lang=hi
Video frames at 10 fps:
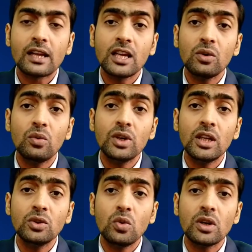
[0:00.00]
आखिर उन
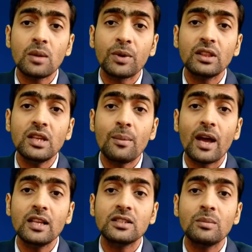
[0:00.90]
हिंदुओं के प्रति
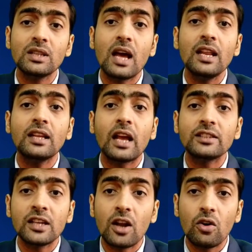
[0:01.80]
हमारी जिम्मेदारी
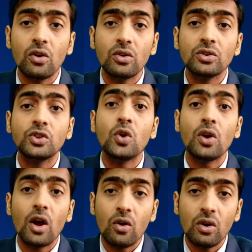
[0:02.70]
कैसे ना हो
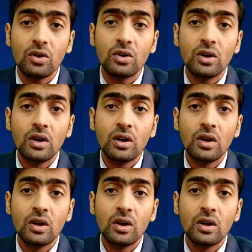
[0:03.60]
क्यों ना हो